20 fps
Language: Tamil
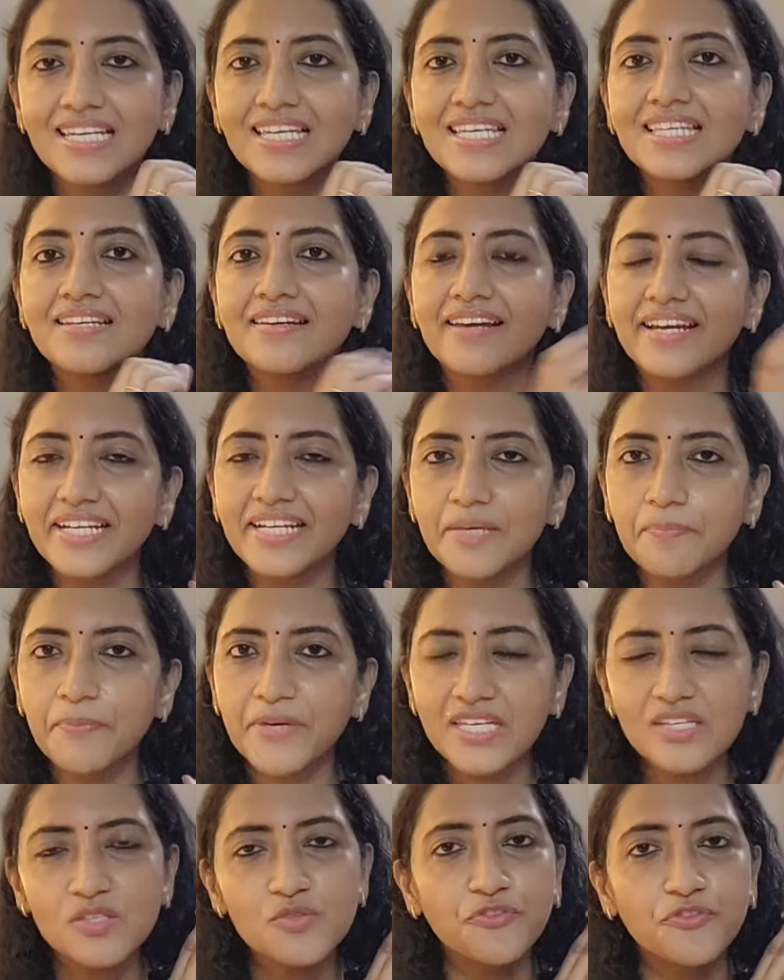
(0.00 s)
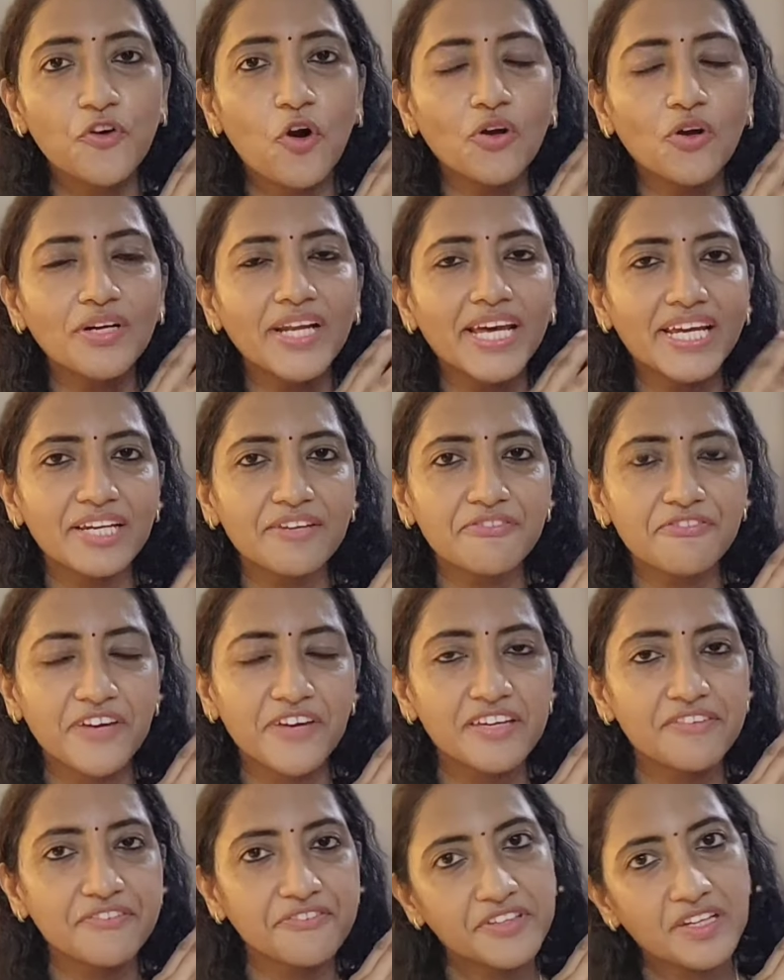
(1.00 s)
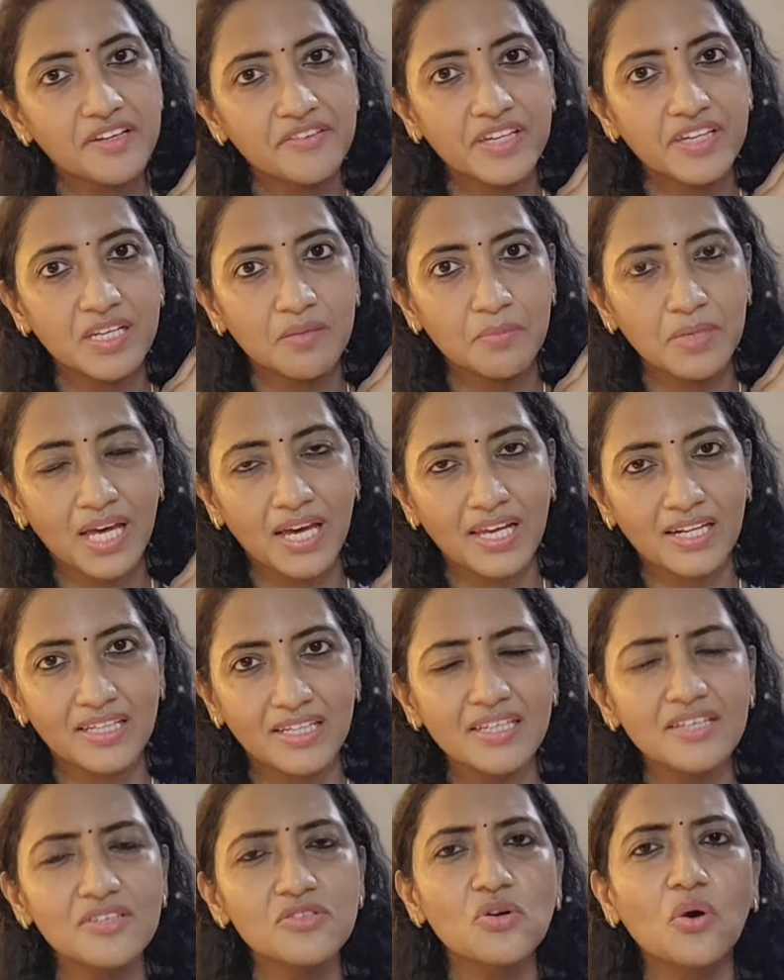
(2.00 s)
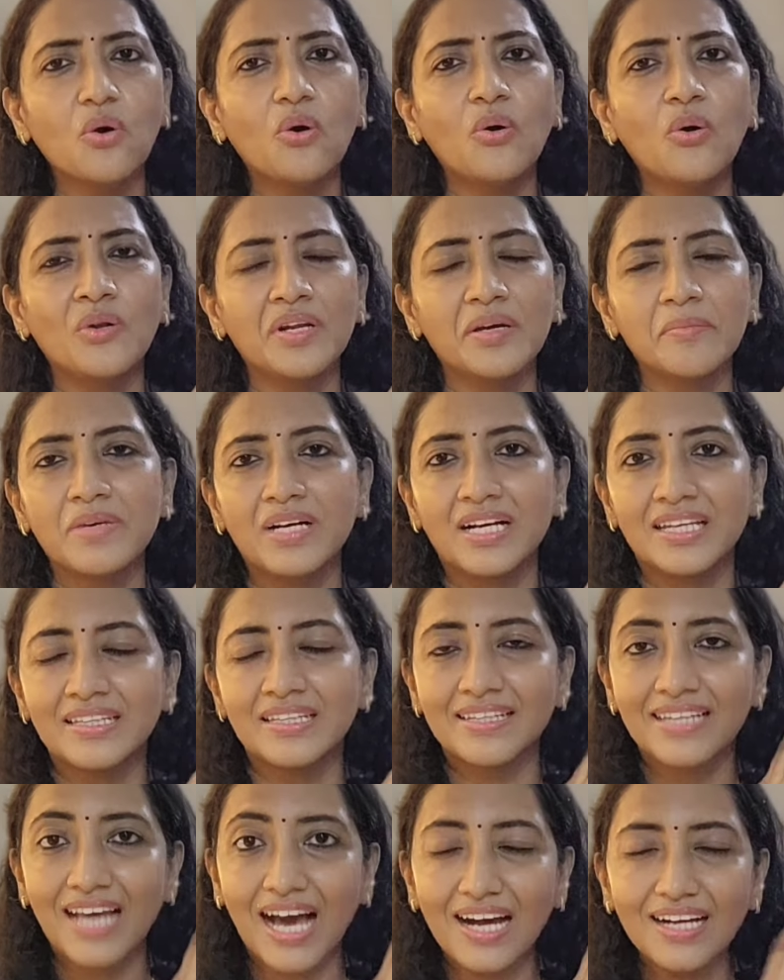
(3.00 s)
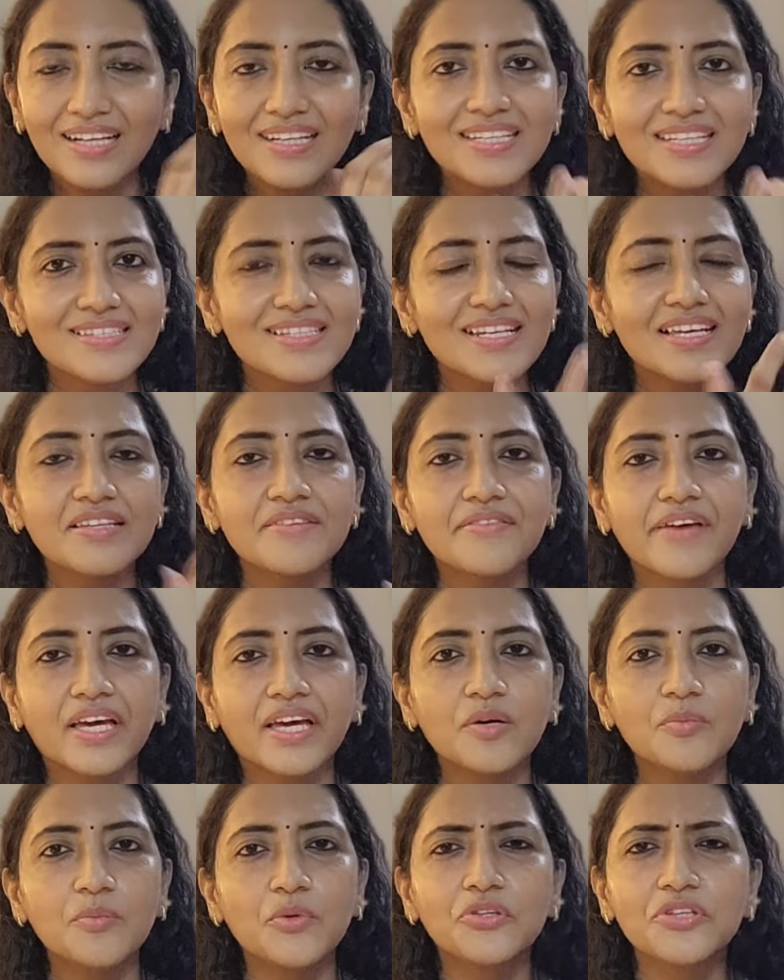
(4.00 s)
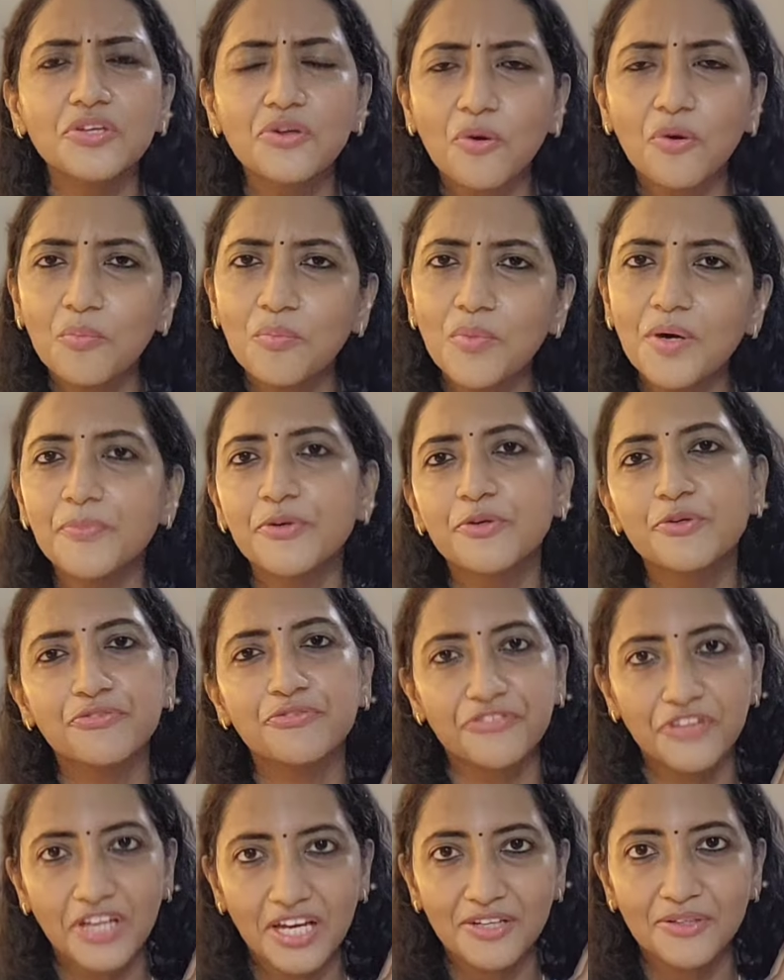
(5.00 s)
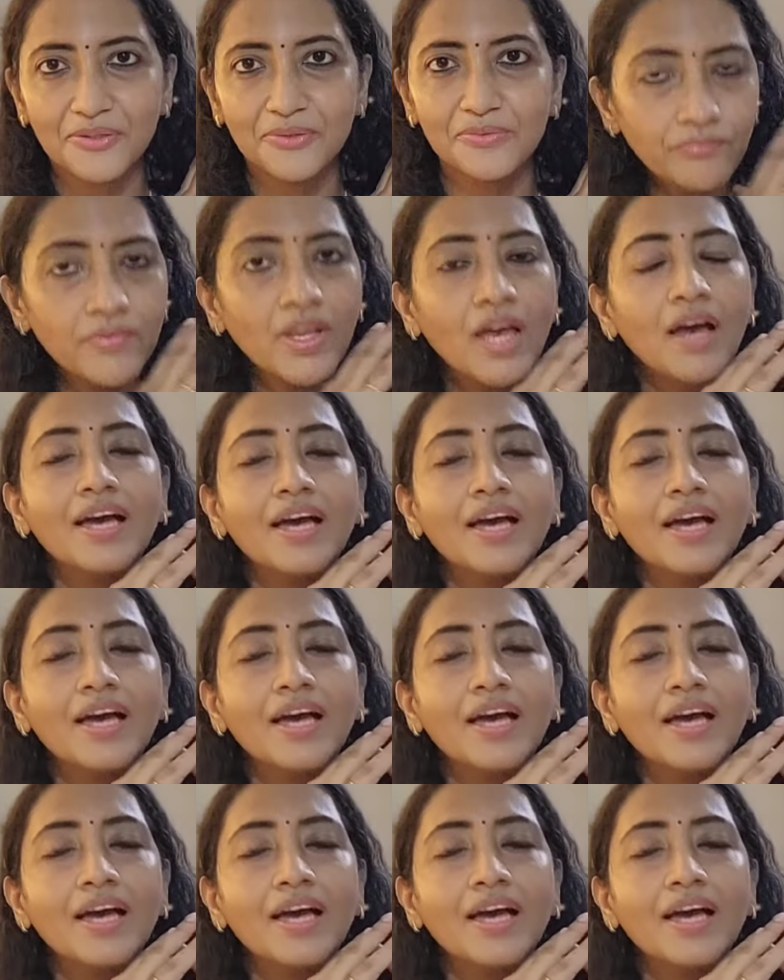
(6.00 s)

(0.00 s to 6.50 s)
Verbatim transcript: இது ரெண்டு பீஸ் ஃபோர் நைன்டி ஃபைவ்க்கு அவைலபிளாக இருக்கு ஸோ நம்ம அந்த டார்க்னஸ்ல அது வைக்கும் போது ரொம்ப பியூட்டிஃபுல்லாக இருக்கும்